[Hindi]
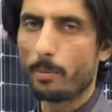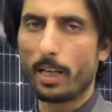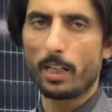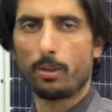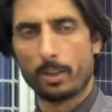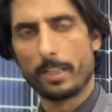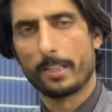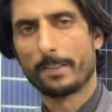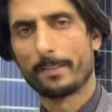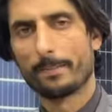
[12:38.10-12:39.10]
डिमांड होगी
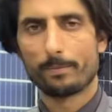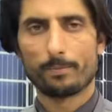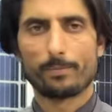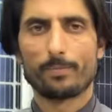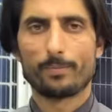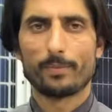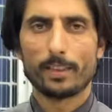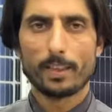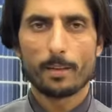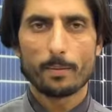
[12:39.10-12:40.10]
चलें
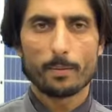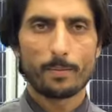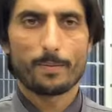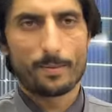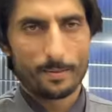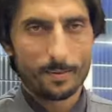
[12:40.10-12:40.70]
शुक्रिया सर थैंक यू